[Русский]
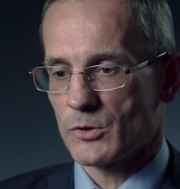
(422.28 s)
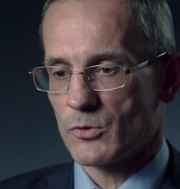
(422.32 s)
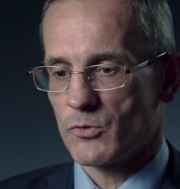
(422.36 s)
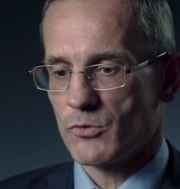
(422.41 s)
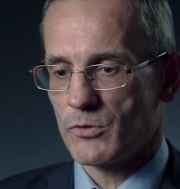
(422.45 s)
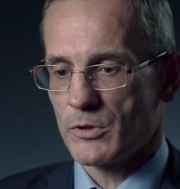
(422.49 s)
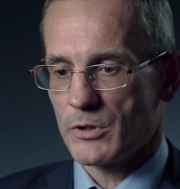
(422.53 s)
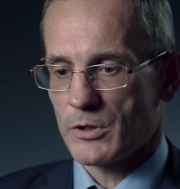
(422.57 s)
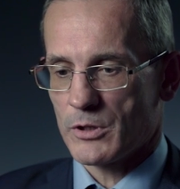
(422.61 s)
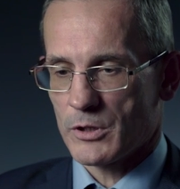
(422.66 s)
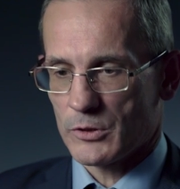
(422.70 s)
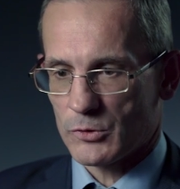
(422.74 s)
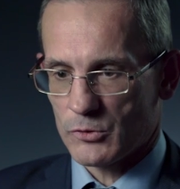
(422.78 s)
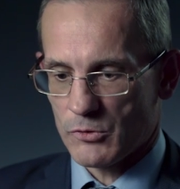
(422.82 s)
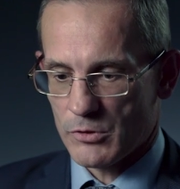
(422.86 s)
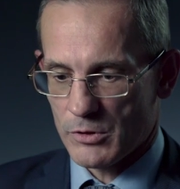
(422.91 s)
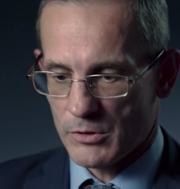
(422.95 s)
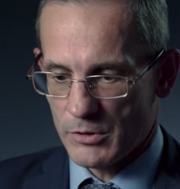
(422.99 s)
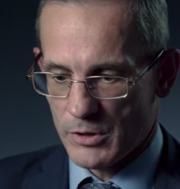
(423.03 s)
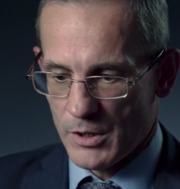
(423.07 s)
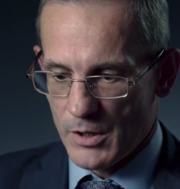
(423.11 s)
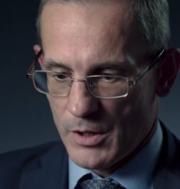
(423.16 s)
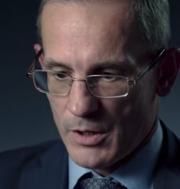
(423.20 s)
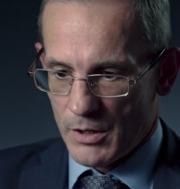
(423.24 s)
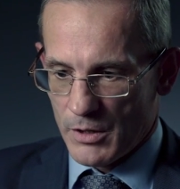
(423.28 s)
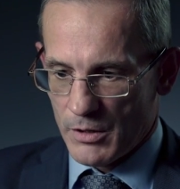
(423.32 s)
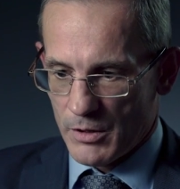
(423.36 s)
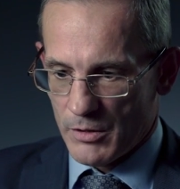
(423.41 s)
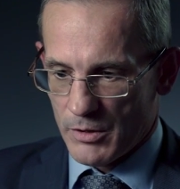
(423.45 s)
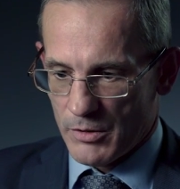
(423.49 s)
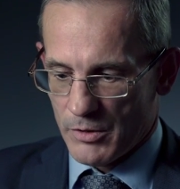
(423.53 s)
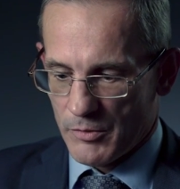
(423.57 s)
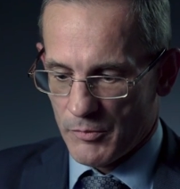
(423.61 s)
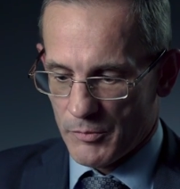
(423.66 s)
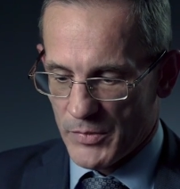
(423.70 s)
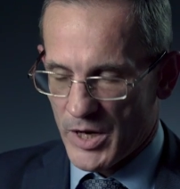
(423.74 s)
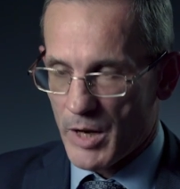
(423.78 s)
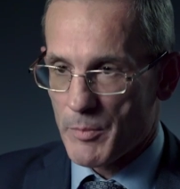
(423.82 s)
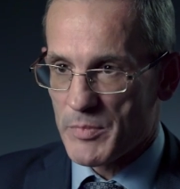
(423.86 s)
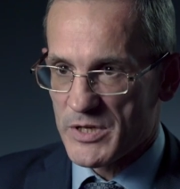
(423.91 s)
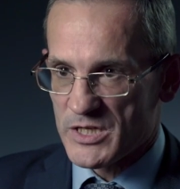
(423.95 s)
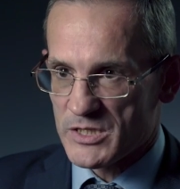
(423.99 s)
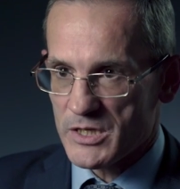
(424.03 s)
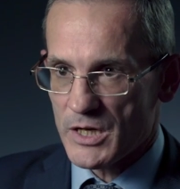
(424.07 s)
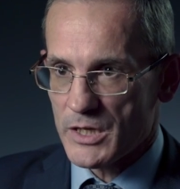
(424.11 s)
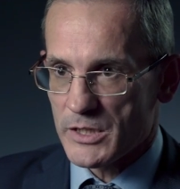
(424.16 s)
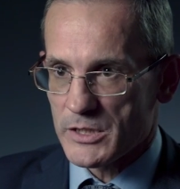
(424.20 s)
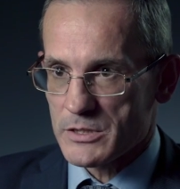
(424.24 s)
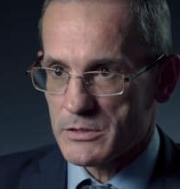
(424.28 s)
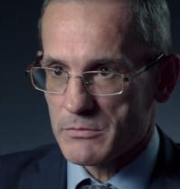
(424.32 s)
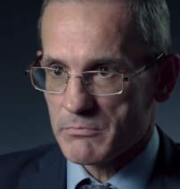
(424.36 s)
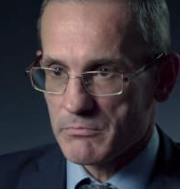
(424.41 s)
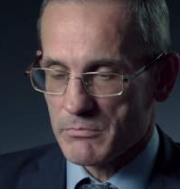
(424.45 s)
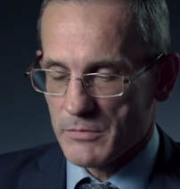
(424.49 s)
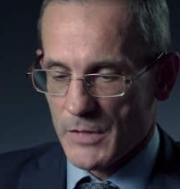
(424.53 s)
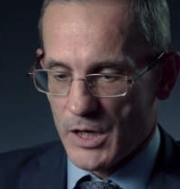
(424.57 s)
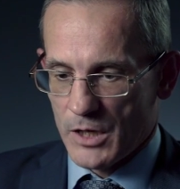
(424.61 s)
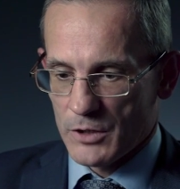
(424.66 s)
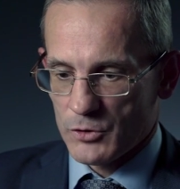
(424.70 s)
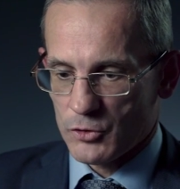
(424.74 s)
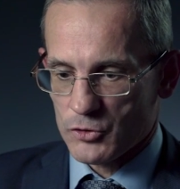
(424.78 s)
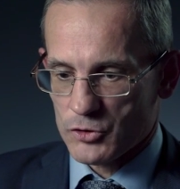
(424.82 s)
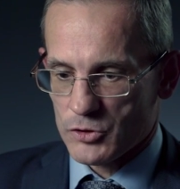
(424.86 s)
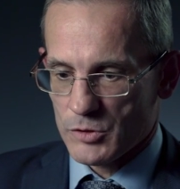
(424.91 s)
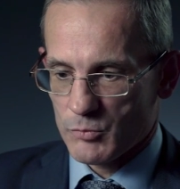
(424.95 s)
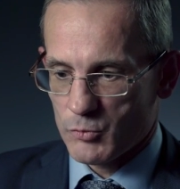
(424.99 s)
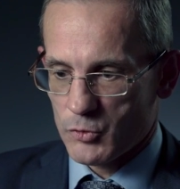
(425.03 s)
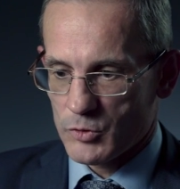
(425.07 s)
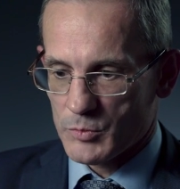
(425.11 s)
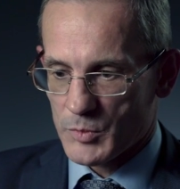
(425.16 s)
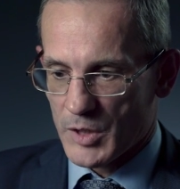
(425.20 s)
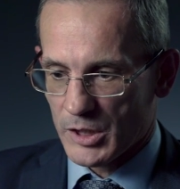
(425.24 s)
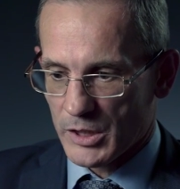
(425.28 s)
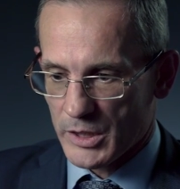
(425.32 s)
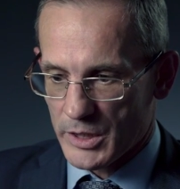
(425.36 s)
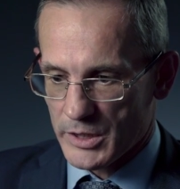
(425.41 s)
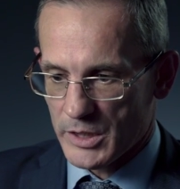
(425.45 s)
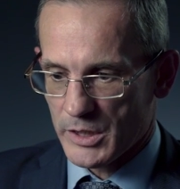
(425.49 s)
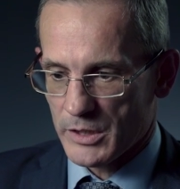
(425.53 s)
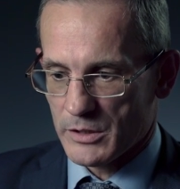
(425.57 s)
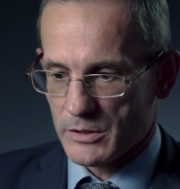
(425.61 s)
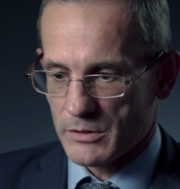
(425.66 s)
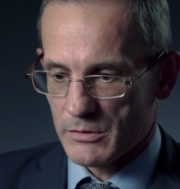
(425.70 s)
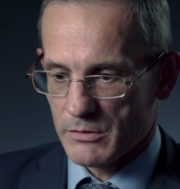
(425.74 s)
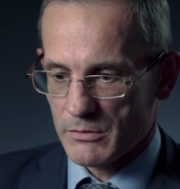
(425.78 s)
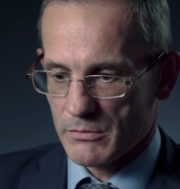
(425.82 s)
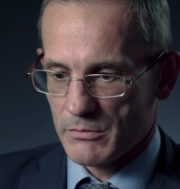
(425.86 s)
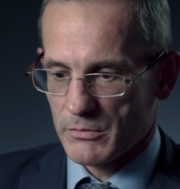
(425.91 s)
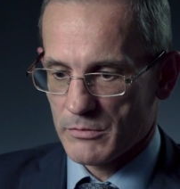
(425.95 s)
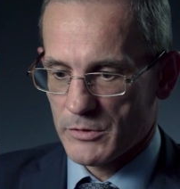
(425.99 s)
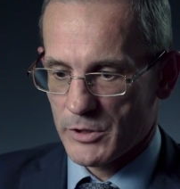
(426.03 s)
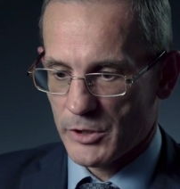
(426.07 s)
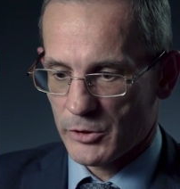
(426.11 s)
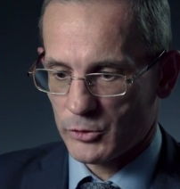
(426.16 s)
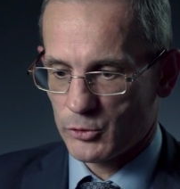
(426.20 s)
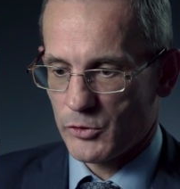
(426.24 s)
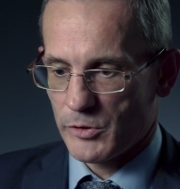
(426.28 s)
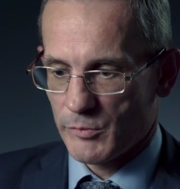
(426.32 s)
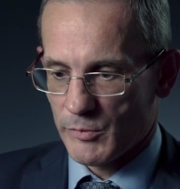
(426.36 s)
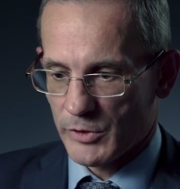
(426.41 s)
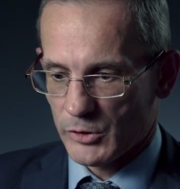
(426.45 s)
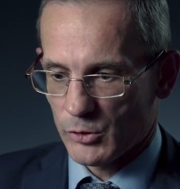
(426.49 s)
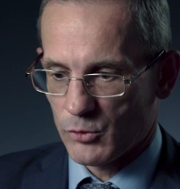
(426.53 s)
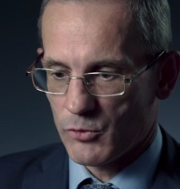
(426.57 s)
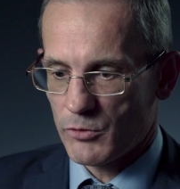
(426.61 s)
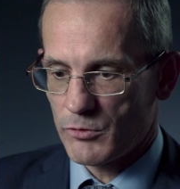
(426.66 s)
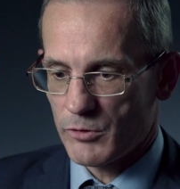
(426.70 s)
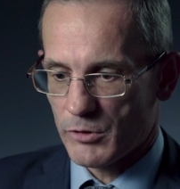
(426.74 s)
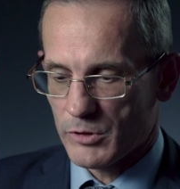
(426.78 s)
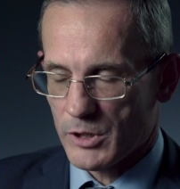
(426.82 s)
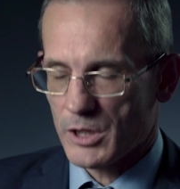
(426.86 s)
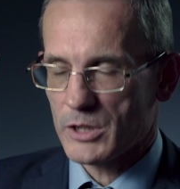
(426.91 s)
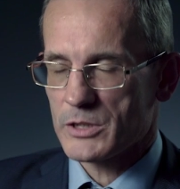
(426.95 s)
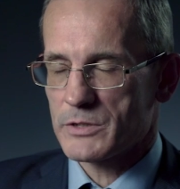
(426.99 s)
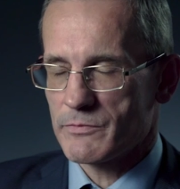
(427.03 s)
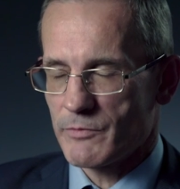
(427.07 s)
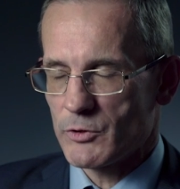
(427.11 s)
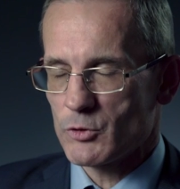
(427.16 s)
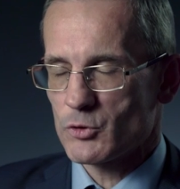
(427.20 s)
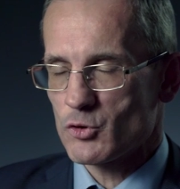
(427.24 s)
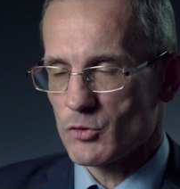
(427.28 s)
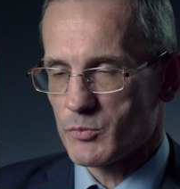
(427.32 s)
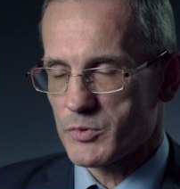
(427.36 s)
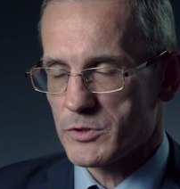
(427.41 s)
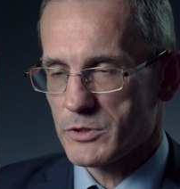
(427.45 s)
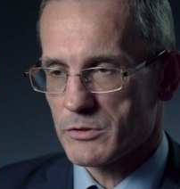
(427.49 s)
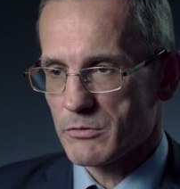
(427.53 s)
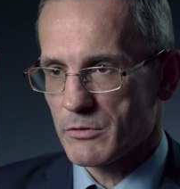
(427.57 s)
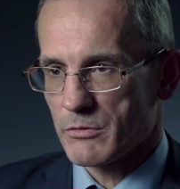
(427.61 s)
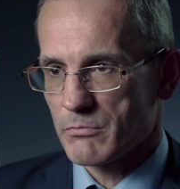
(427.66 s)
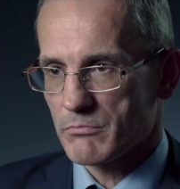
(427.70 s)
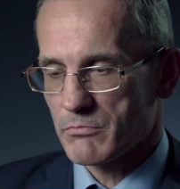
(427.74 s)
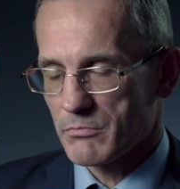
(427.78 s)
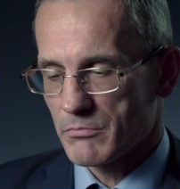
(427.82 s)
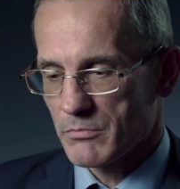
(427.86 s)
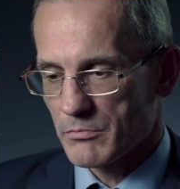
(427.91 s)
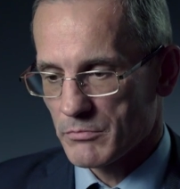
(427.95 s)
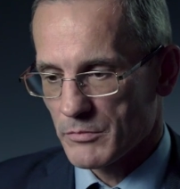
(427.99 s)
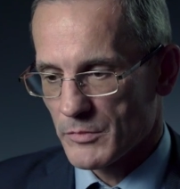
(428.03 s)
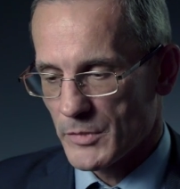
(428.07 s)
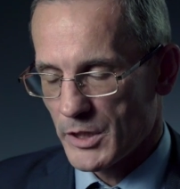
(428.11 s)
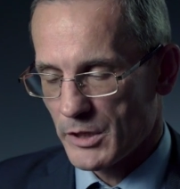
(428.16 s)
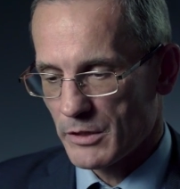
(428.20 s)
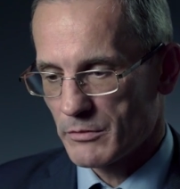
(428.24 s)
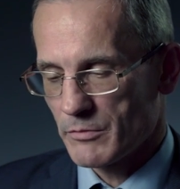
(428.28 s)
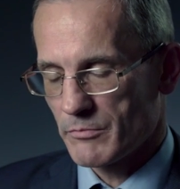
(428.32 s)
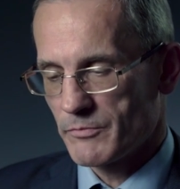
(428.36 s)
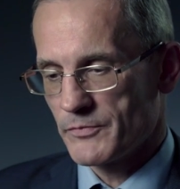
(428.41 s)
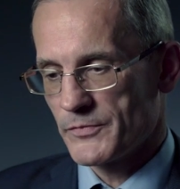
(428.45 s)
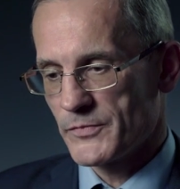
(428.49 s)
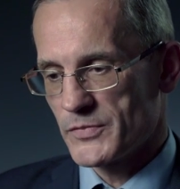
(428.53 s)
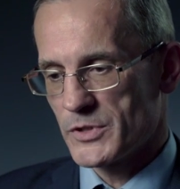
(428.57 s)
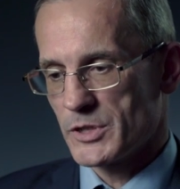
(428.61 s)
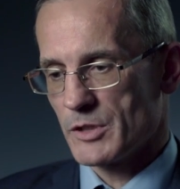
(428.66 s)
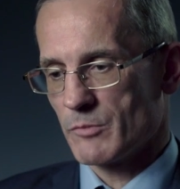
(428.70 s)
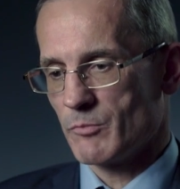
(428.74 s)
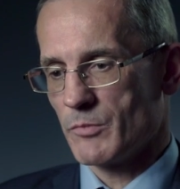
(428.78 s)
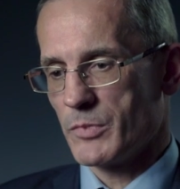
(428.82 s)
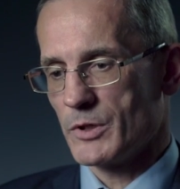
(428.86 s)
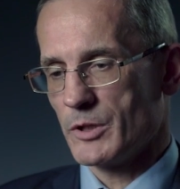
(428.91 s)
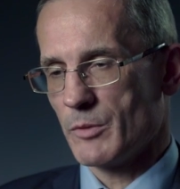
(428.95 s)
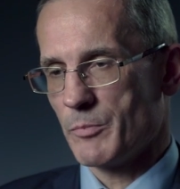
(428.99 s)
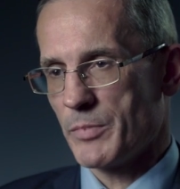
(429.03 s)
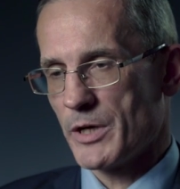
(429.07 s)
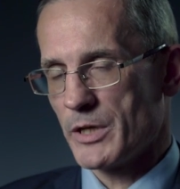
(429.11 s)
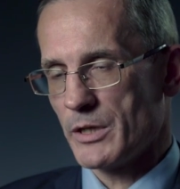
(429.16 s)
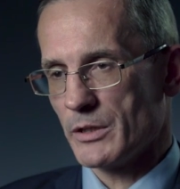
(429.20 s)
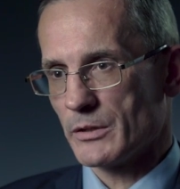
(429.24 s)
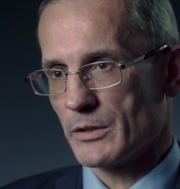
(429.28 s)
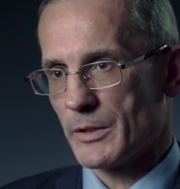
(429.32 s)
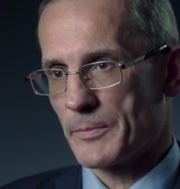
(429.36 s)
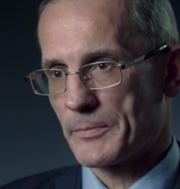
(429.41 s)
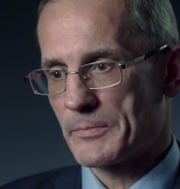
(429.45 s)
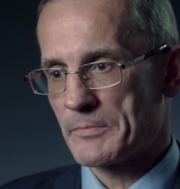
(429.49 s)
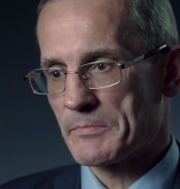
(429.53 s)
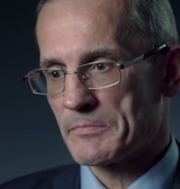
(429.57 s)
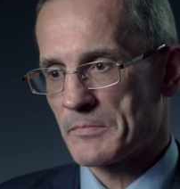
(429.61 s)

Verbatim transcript: в Монголии, который мы обязались то, что будем охранять территорию Монголии как свою собственную. Да, это всем было понятно.